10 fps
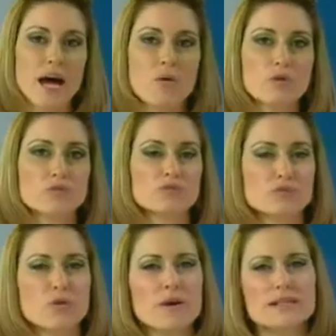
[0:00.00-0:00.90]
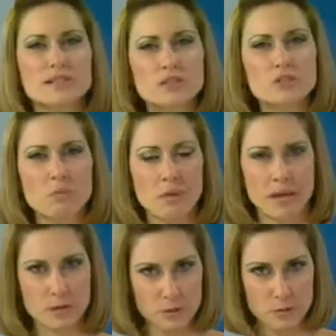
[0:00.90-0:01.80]
a ONU divulgou
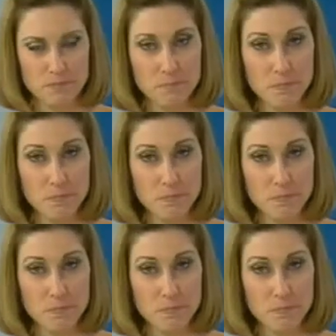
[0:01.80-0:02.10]
recentemente